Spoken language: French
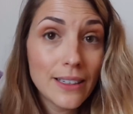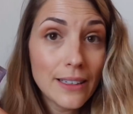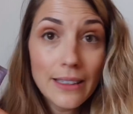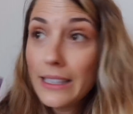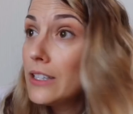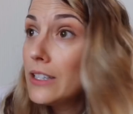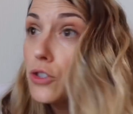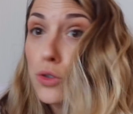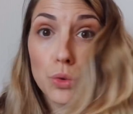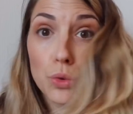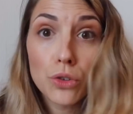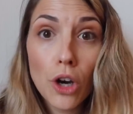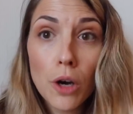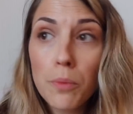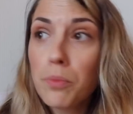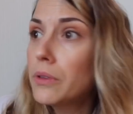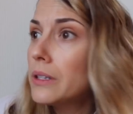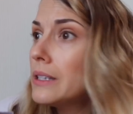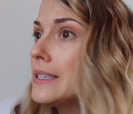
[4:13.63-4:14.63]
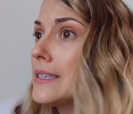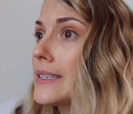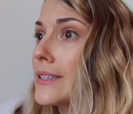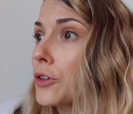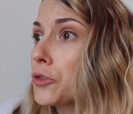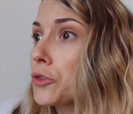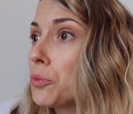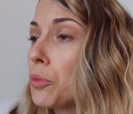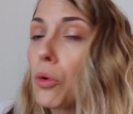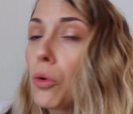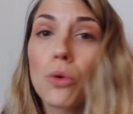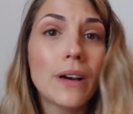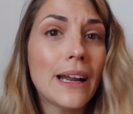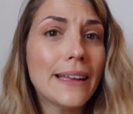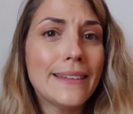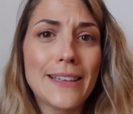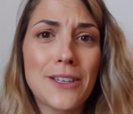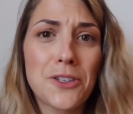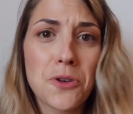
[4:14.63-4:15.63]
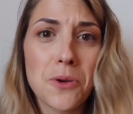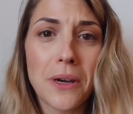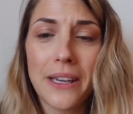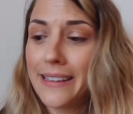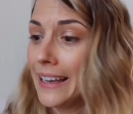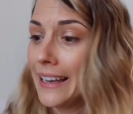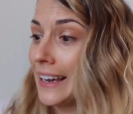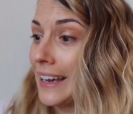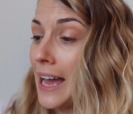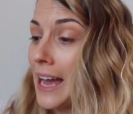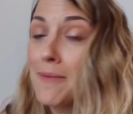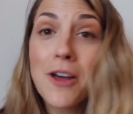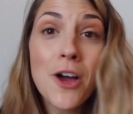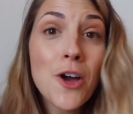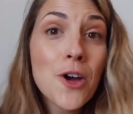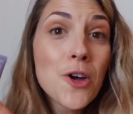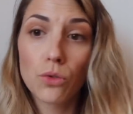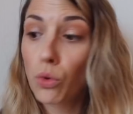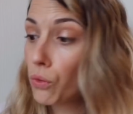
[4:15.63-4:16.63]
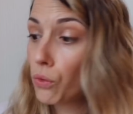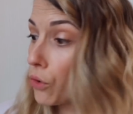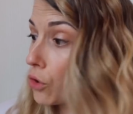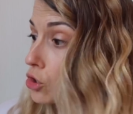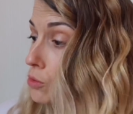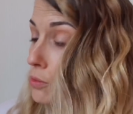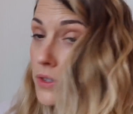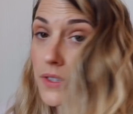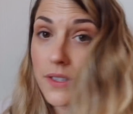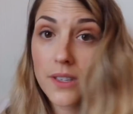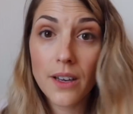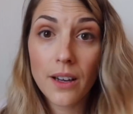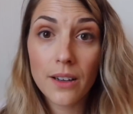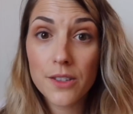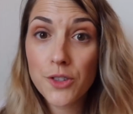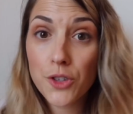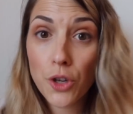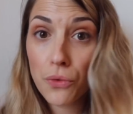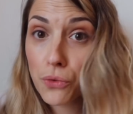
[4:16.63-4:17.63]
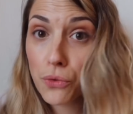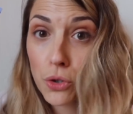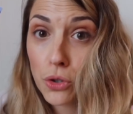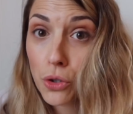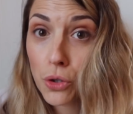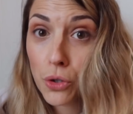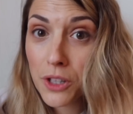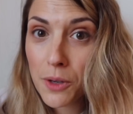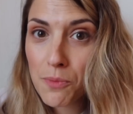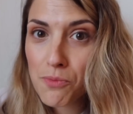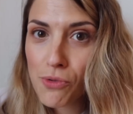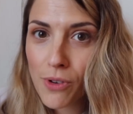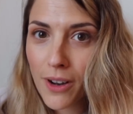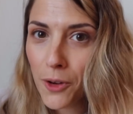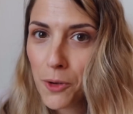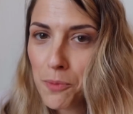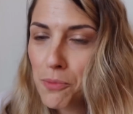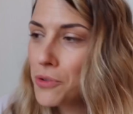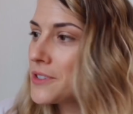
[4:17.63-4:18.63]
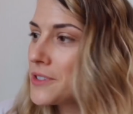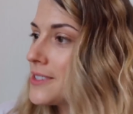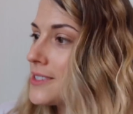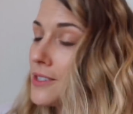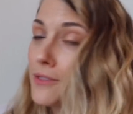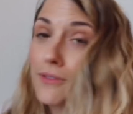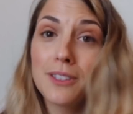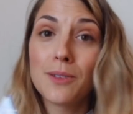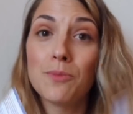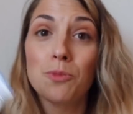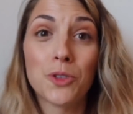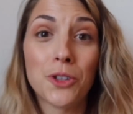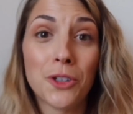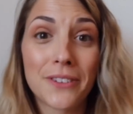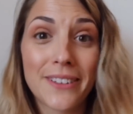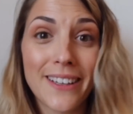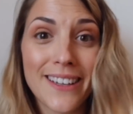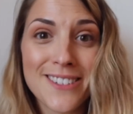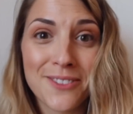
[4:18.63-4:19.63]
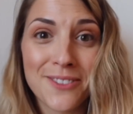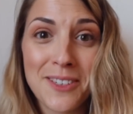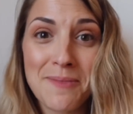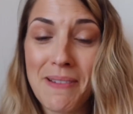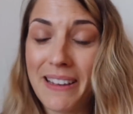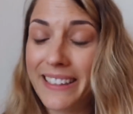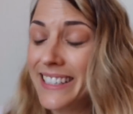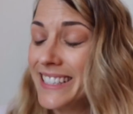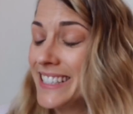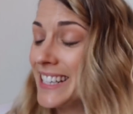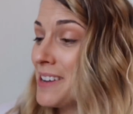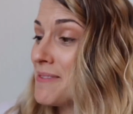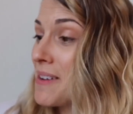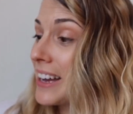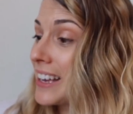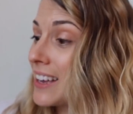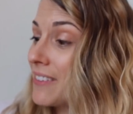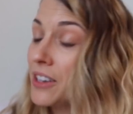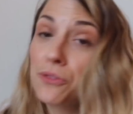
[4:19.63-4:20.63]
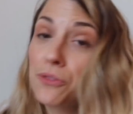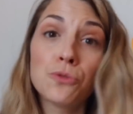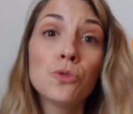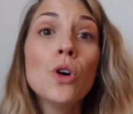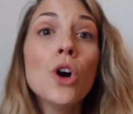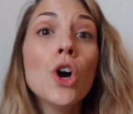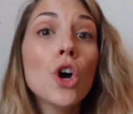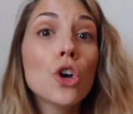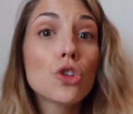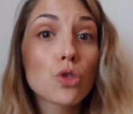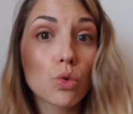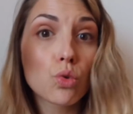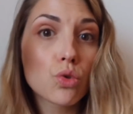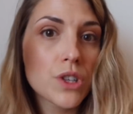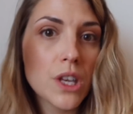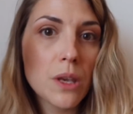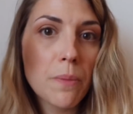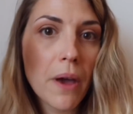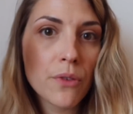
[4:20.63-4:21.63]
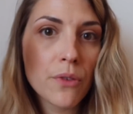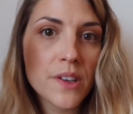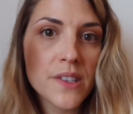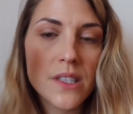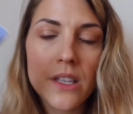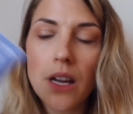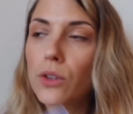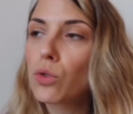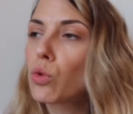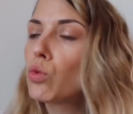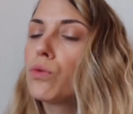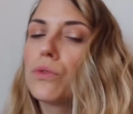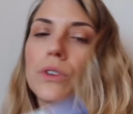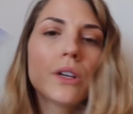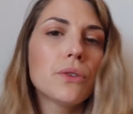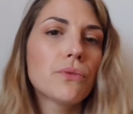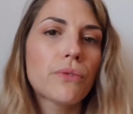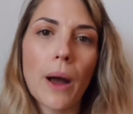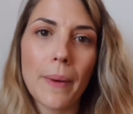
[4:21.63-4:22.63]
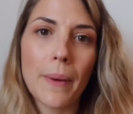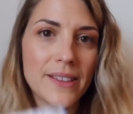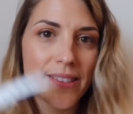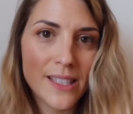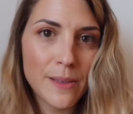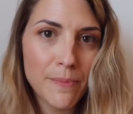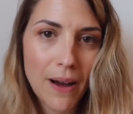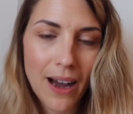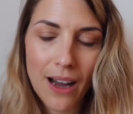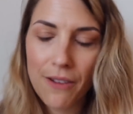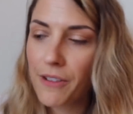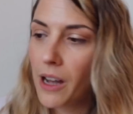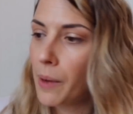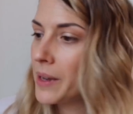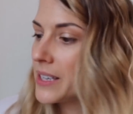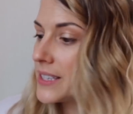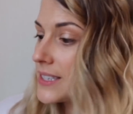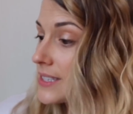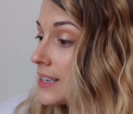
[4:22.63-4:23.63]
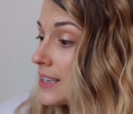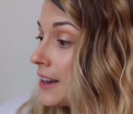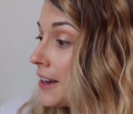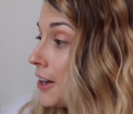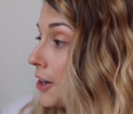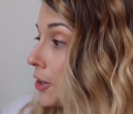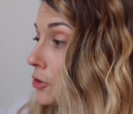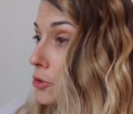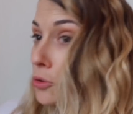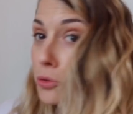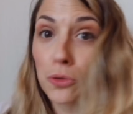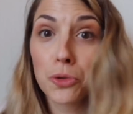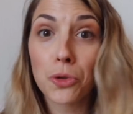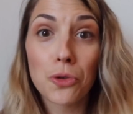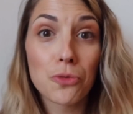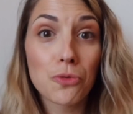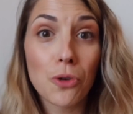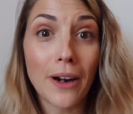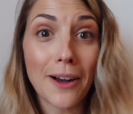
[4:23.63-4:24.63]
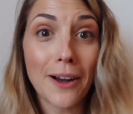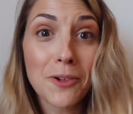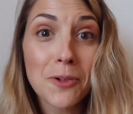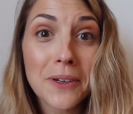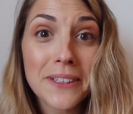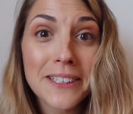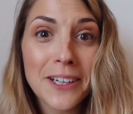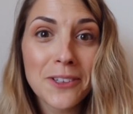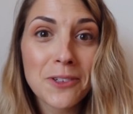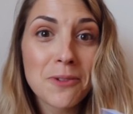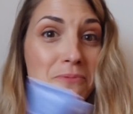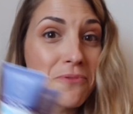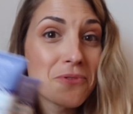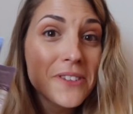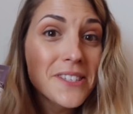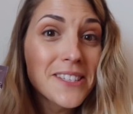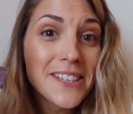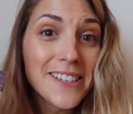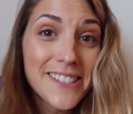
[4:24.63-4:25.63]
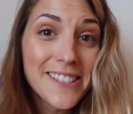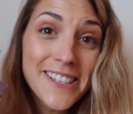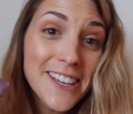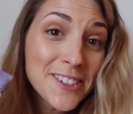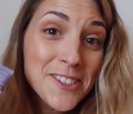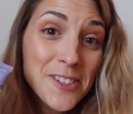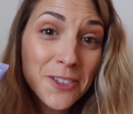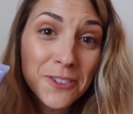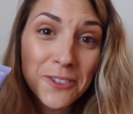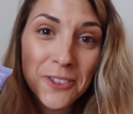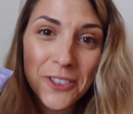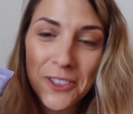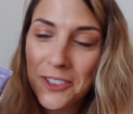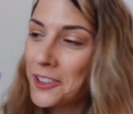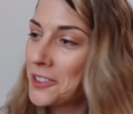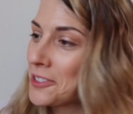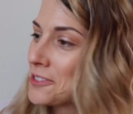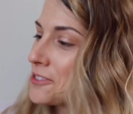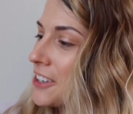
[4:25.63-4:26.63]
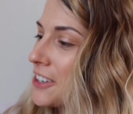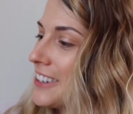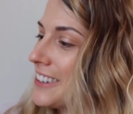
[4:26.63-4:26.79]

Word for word: ils sont top, ils sentent bon, la texture est agréable. Donc franchement c'est un sans faute que des points euh, positifs qui me donnent très envie de partager la marque avec vous. Surtout que c'est hyper facile à trouver, pharmacie, parapharmacie. Donc euh, voilà, quoi dire de plus, c'est un sans faute encore une fois.